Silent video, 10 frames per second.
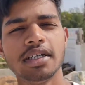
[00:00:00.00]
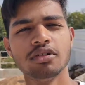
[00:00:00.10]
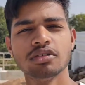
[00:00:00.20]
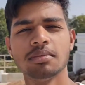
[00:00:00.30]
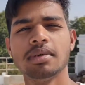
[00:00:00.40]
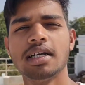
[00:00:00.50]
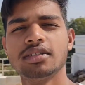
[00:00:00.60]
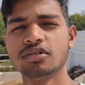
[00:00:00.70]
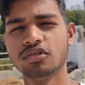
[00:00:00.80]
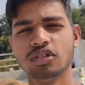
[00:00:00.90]
किया हूँ सब
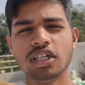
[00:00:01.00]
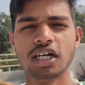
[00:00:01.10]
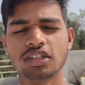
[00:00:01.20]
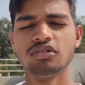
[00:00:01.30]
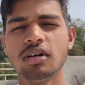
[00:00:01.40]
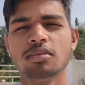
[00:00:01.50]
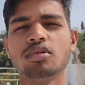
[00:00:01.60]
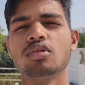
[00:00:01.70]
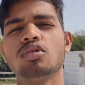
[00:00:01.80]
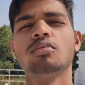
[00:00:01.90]
प्लांट्स को तो दिखाता हूँ आप
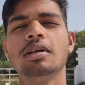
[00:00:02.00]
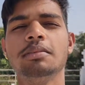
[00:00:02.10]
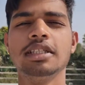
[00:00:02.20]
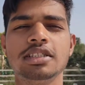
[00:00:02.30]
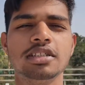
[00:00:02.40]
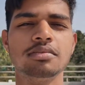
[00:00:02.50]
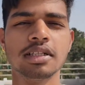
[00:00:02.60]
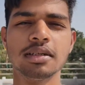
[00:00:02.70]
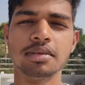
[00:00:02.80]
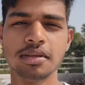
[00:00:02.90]
लोगों को भाई पच्चीस
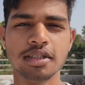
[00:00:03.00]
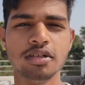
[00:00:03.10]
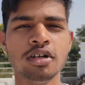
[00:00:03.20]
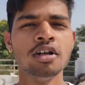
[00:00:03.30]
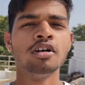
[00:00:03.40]
मतलब समझ लो